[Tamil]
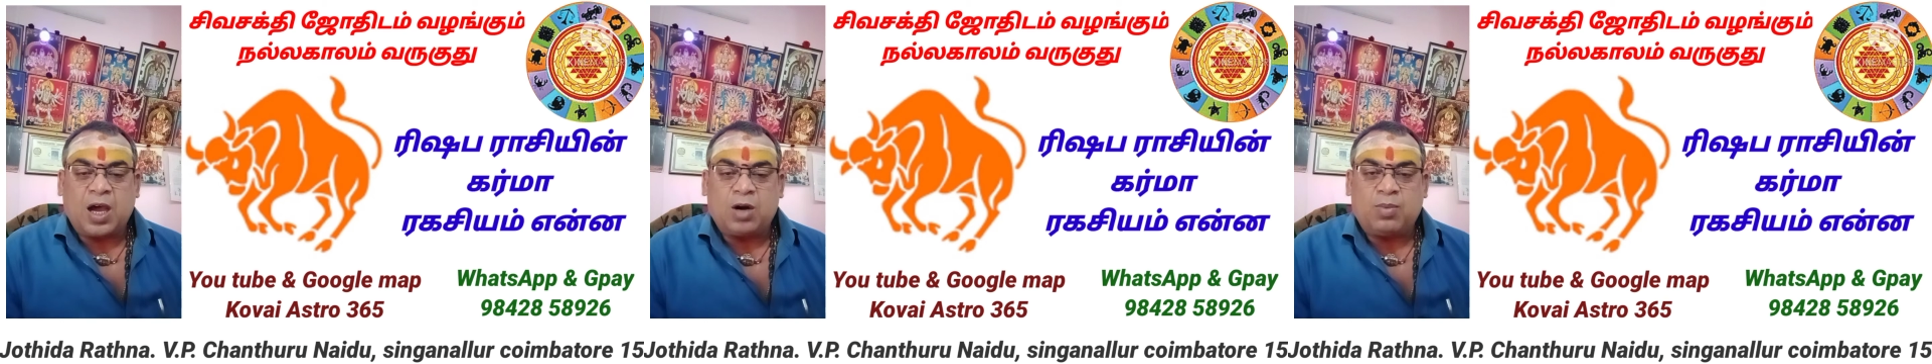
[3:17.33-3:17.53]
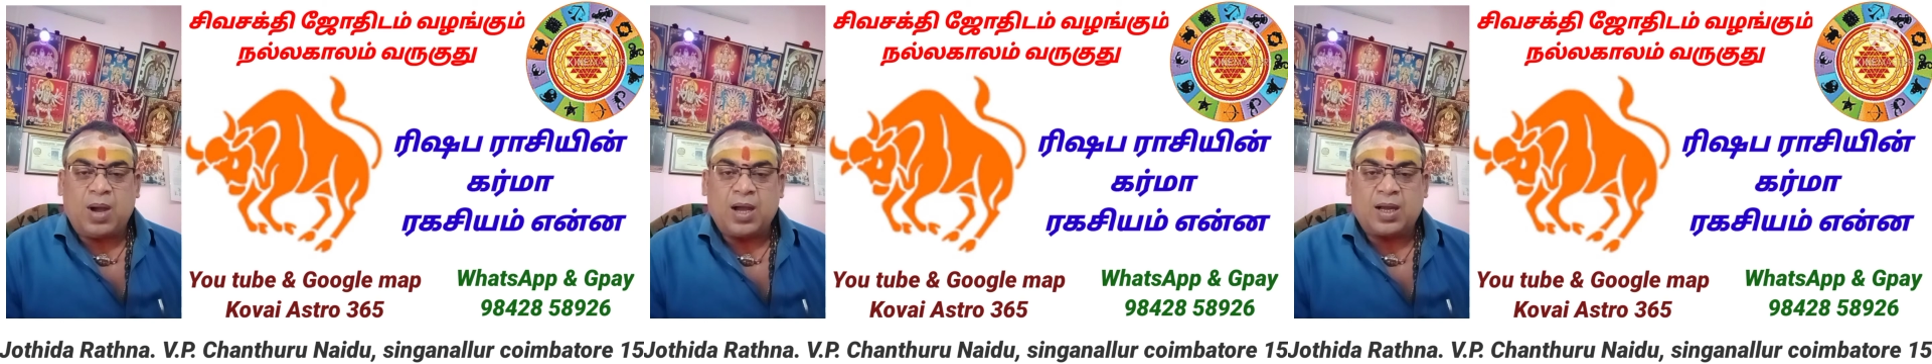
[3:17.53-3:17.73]

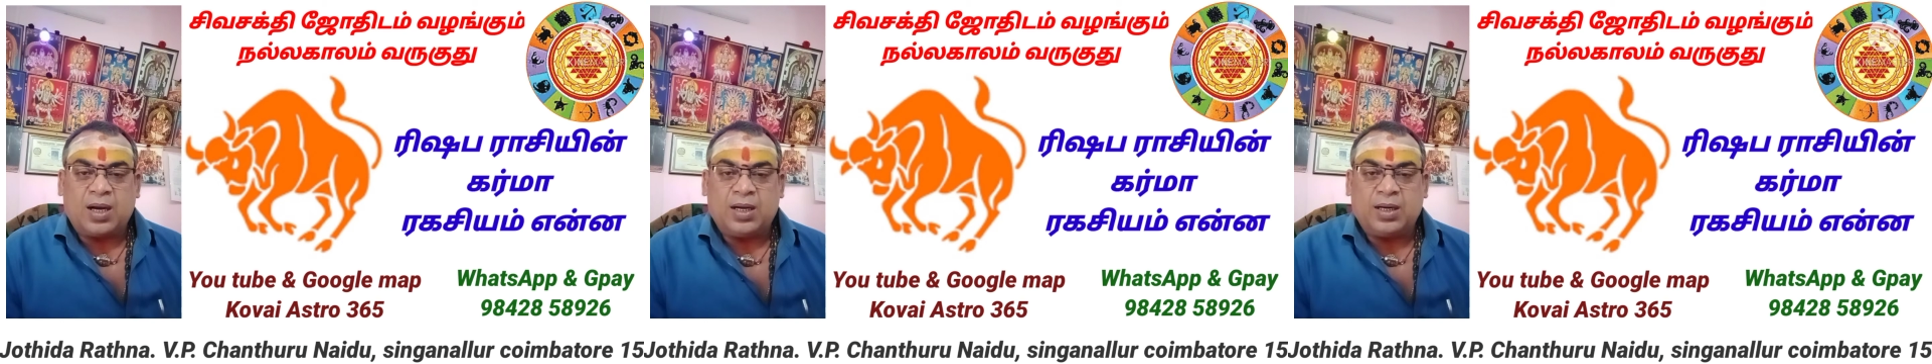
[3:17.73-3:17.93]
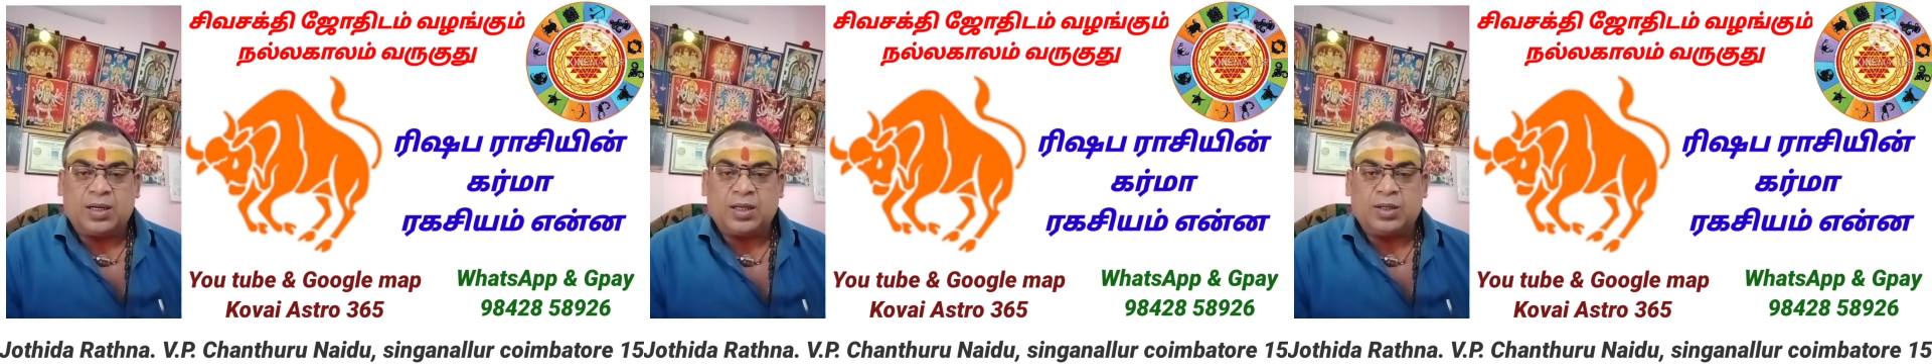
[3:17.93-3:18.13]

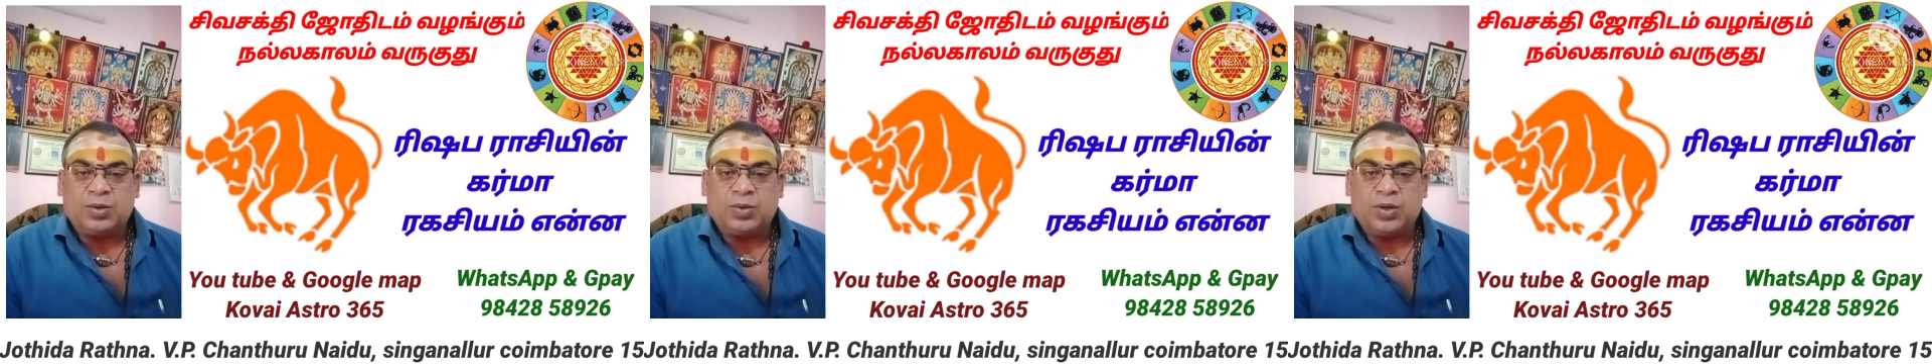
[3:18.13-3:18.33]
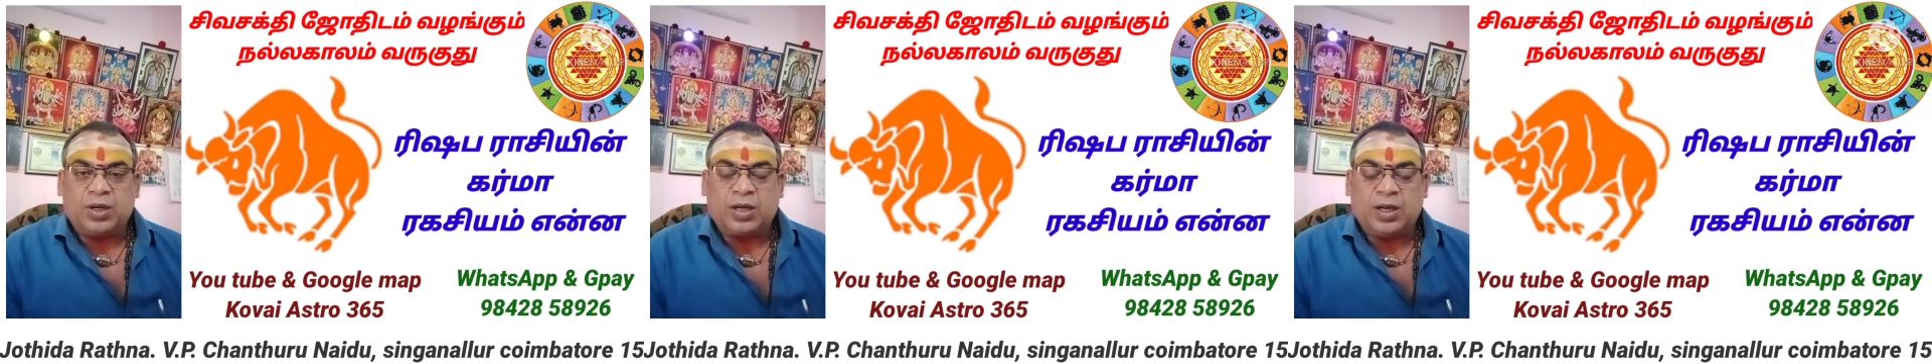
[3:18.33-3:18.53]
கர்மாக்கள் இருக்குது
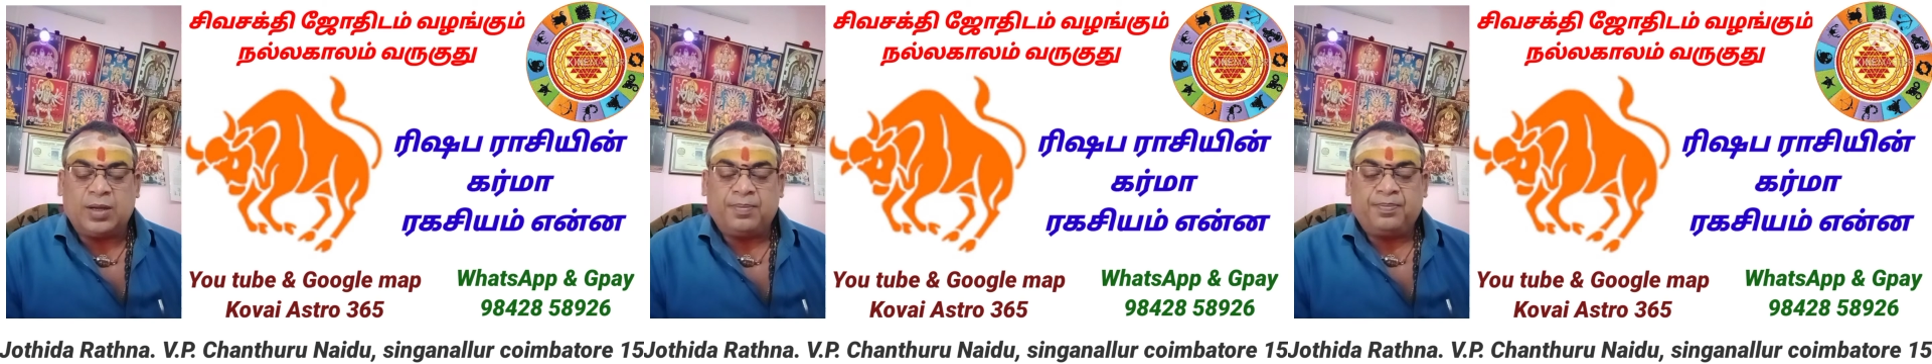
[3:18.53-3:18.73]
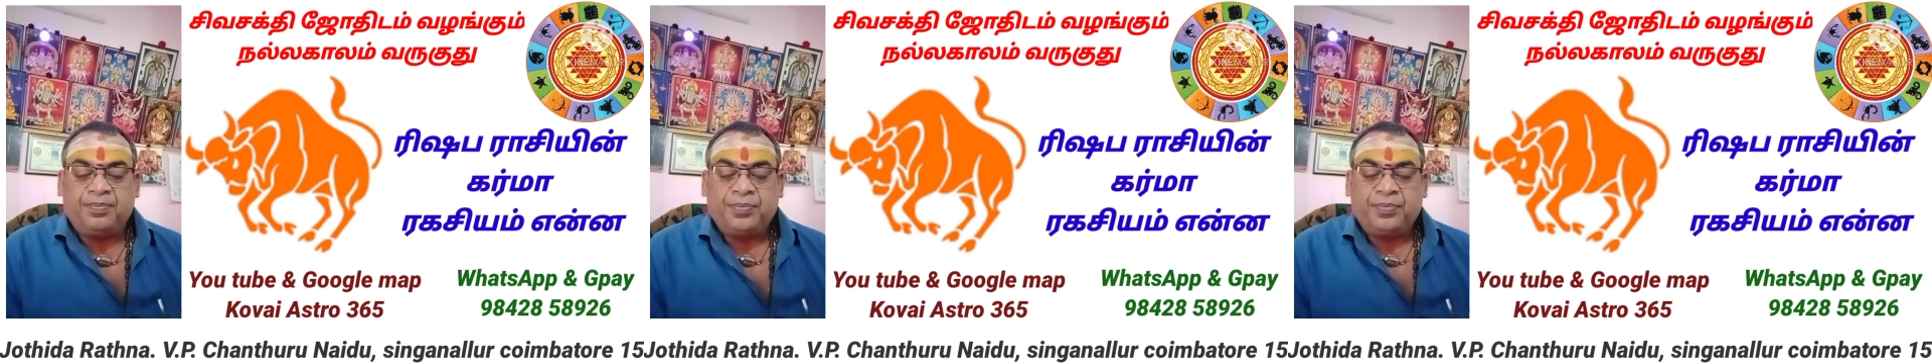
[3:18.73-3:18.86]
உங்களுக்கு